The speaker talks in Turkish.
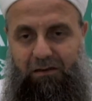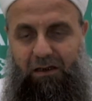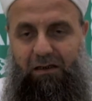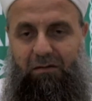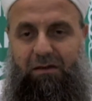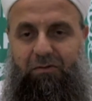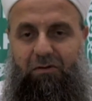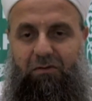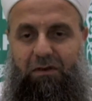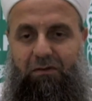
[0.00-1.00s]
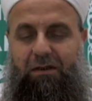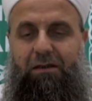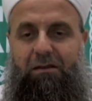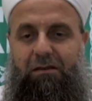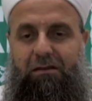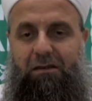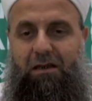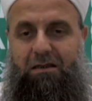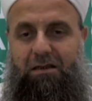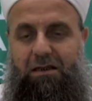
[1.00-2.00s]
karalama yapıyordu falan filan
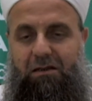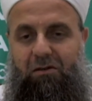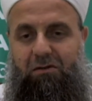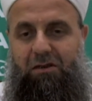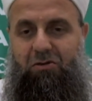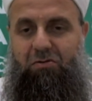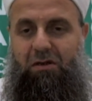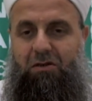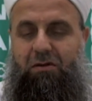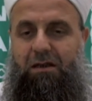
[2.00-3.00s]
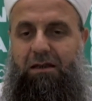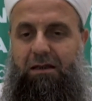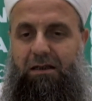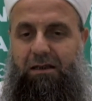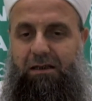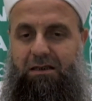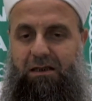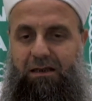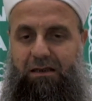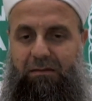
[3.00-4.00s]
derse onu da süre süre
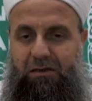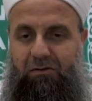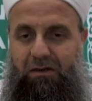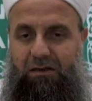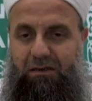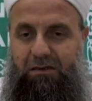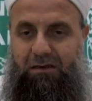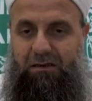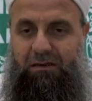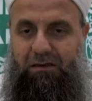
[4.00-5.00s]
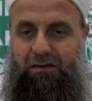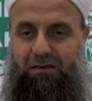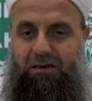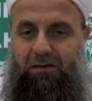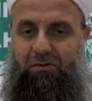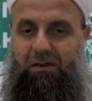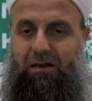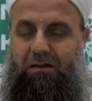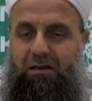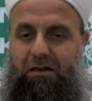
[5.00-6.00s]
cehenneme yuvarlayacak. İşte
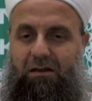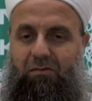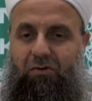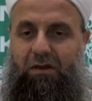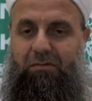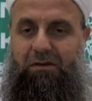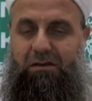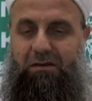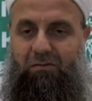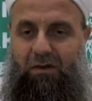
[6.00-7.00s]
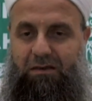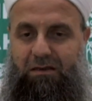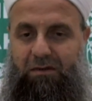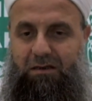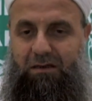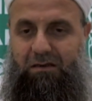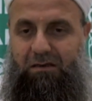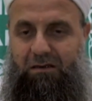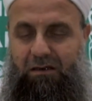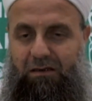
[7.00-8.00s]
Kur'an böyle bir muazzam
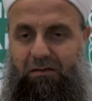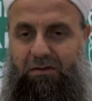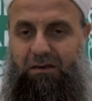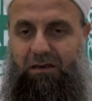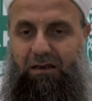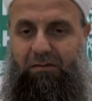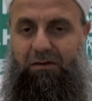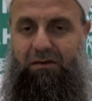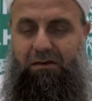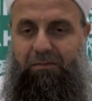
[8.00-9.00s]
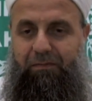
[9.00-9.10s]
Allah'ımızın kelamıdır.